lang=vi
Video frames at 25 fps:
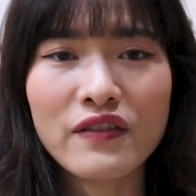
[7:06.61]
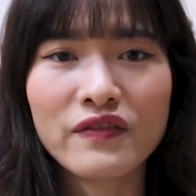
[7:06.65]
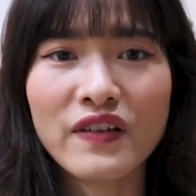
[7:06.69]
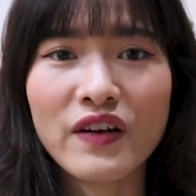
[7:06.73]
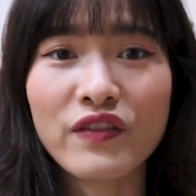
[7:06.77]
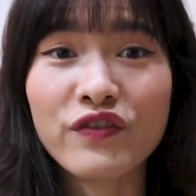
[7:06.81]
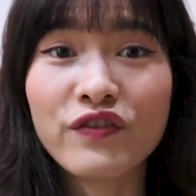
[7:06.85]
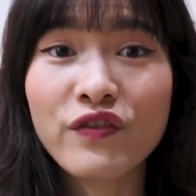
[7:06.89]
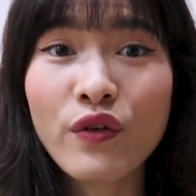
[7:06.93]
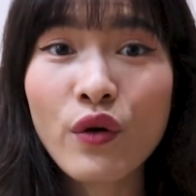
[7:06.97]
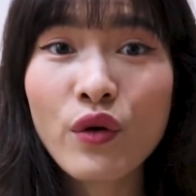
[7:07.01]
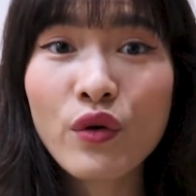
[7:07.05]

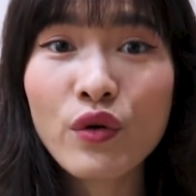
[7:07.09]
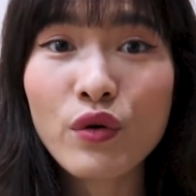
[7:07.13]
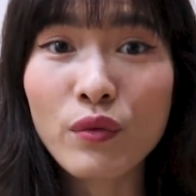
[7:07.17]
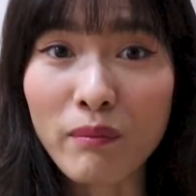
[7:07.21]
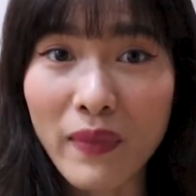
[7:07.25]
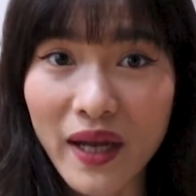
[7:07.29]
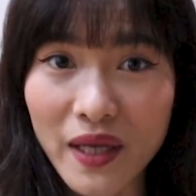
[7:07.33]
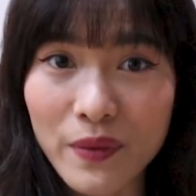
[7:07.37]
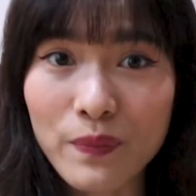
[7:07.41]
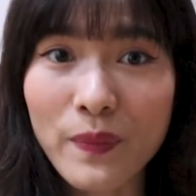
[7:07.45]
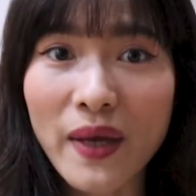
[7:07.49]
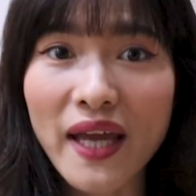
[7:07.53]
và vô
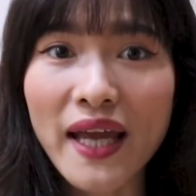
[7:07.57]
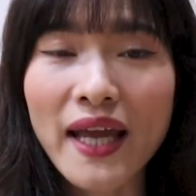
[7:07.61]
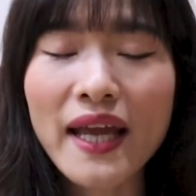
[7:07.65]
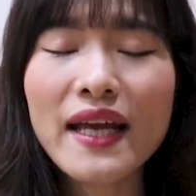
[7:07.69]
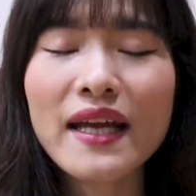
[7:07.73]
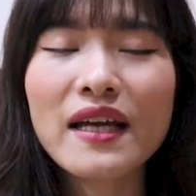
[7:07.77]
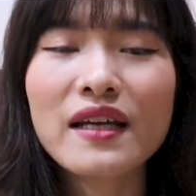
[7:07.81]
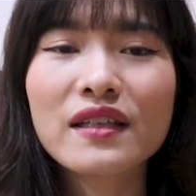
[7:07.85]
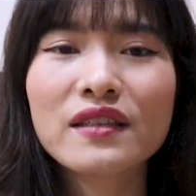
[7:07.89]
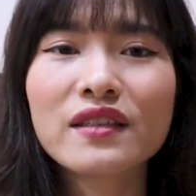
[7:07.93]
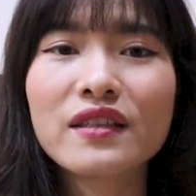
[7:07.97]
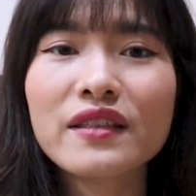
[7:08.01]
cùng mạnh mẽ
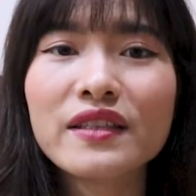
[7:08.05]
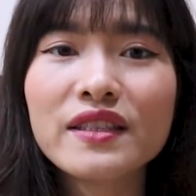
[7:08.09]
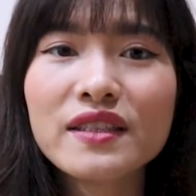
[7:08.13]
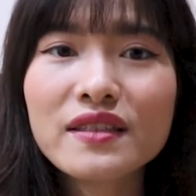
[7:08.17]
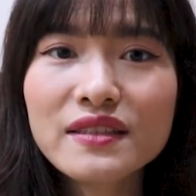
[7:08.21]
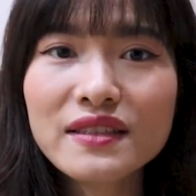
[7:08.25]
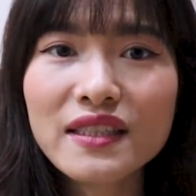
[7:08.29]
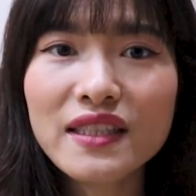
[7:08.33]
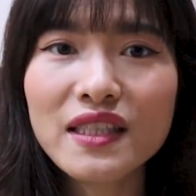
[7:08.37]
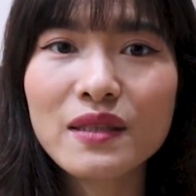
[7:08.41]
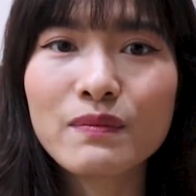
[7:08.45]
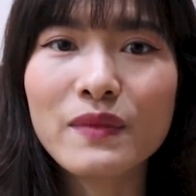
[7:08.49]
tới
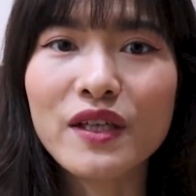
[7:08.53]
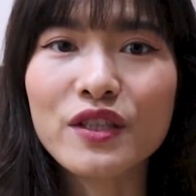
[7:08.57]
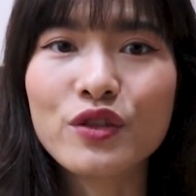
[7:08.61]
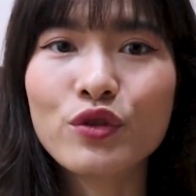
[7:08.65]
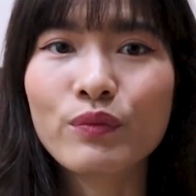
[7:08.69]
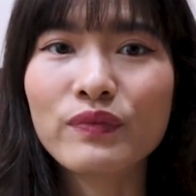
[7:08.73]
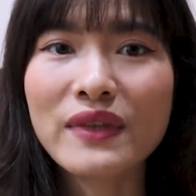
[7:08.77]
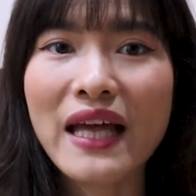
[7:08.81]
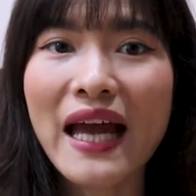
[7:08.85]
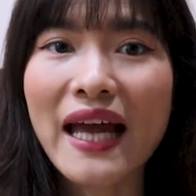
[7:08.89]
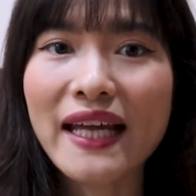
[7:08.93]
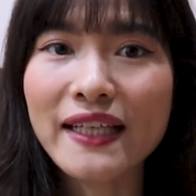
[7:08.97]
những gì mà
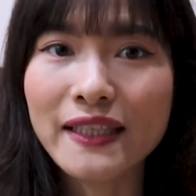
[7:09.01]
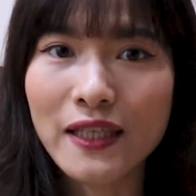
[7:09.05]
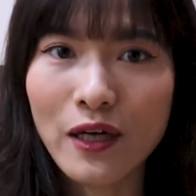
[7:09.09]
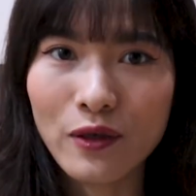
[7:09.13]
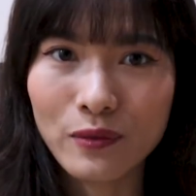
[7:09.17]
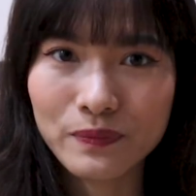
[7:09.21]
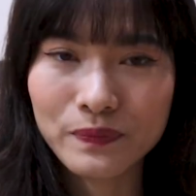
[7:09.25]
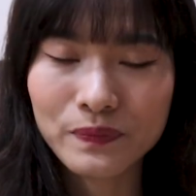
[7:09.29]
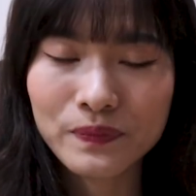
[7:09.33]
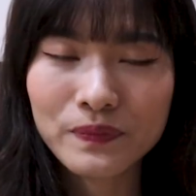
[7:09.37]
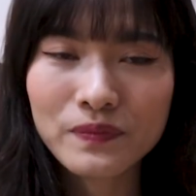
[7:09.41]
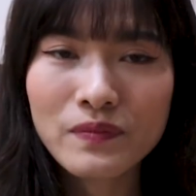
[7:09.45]
chúng ta hành động